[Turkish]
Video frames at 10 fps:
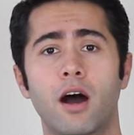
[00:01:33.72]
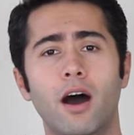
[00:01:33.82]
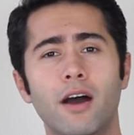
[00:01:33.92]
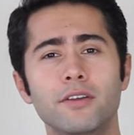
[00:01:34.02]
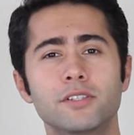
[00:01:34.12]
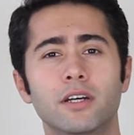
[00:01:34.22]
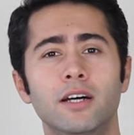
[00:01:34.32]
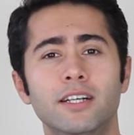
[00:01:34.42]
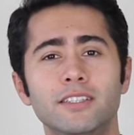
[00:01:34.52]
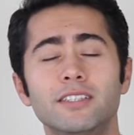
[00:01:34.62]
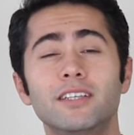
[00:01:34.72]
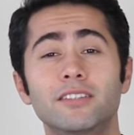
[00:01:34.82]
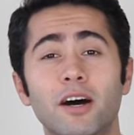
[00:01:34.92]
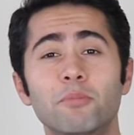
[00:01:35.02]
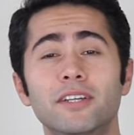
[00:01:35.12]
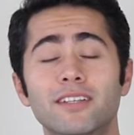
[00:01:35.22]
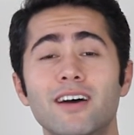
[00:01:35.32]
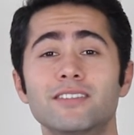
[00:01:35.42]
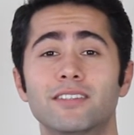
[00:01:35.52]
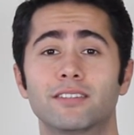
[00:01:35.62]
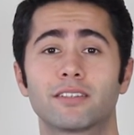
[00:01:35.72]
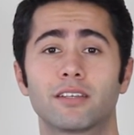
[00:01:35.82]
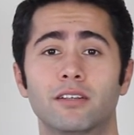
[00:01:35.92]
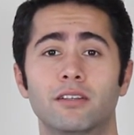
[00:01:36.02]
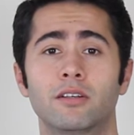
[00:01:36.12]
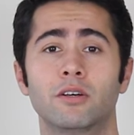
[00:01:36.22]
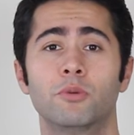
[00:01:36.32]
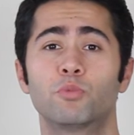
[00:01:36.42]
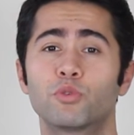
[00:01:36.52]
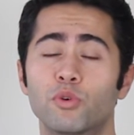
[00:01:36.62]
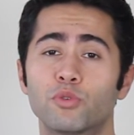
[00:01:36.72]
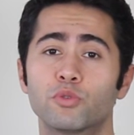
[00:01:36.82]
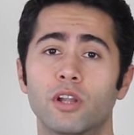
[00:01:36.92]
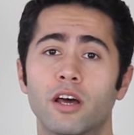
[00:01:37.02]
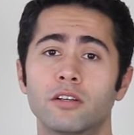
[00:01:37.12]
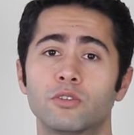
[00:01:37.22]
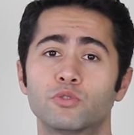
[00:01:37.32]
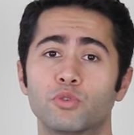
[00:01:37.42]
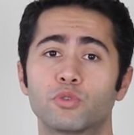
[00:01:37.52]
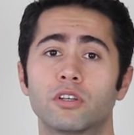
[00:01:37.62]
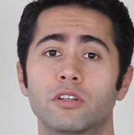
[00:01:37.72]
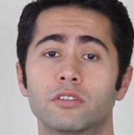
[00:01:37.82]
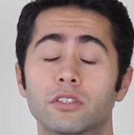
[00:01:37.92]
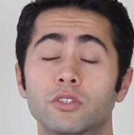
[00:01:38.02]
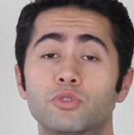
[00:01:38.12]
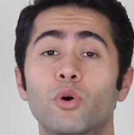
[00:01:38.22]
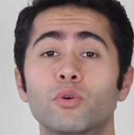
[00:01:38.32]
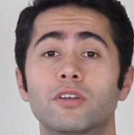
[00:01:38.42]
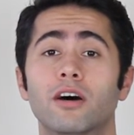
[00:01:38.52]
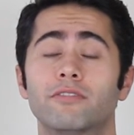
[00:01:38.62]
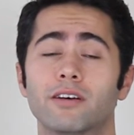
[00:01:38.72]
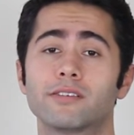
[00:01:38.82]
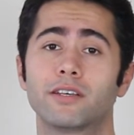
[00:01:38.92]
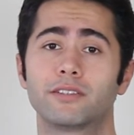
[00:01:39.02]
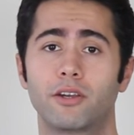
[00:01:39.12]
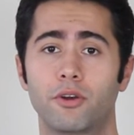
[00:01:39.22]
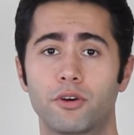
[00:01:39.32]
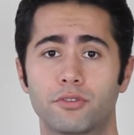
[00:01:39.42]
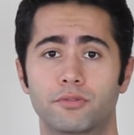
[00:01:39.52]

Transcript: Ayrıca siz de tahmin edersiniz ki bu görüntüler çocuklarınızı çok daha fazla etkiliyor.